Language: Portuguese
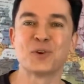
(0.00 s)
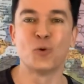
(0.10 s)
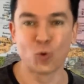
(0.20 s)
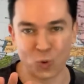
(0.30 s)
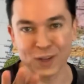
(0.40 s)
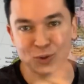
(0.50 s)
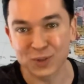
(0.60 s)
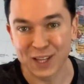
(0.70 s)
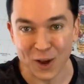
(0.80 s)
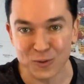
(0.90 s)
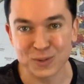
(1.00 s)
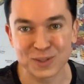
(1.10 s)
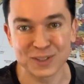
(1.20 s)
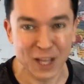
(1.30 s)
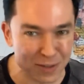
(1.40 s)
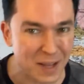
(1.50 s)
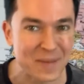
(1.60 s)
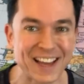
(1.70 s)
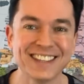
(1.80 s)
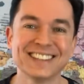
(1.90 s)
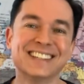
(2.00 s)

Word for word: o quanto Deus, Deus também